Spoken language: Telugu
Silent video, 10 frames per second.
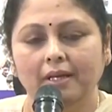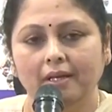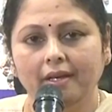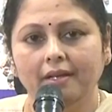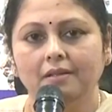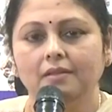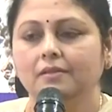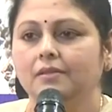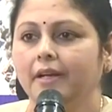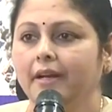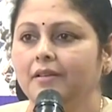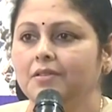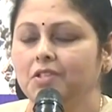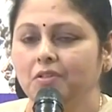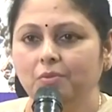మన లేట్
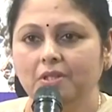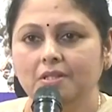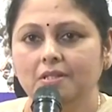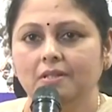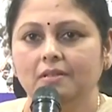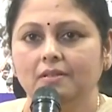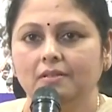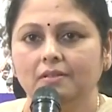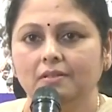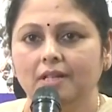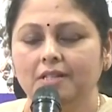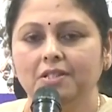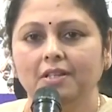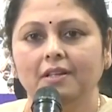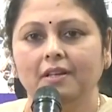గ్రేట్ చీఫ్ మినిస్టర్
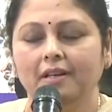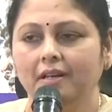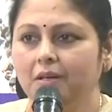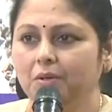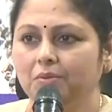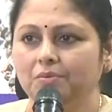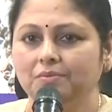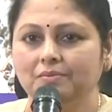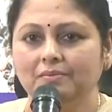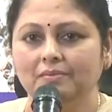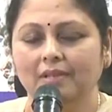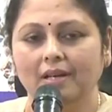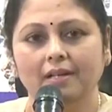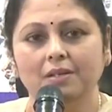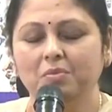రాజశేఖర రెడ్డి గారు
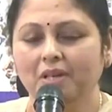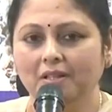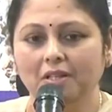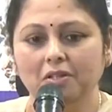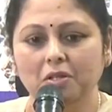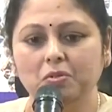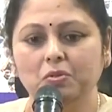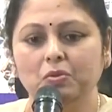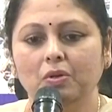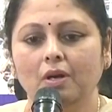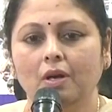అన్నది మీ అందరికి తెలుసు